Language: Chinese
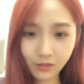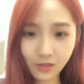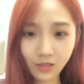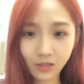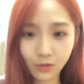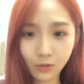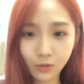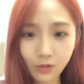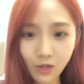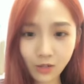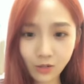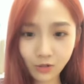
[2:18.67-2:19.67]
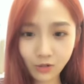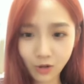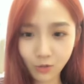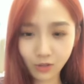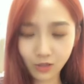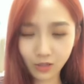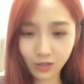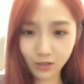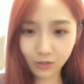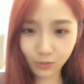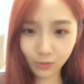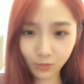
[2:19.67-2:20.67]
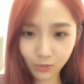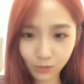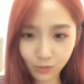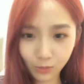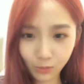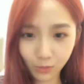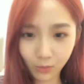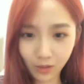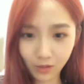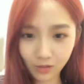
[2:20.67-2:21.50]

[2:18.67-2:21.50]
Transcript: 始终都还是要找我的呀，对吧？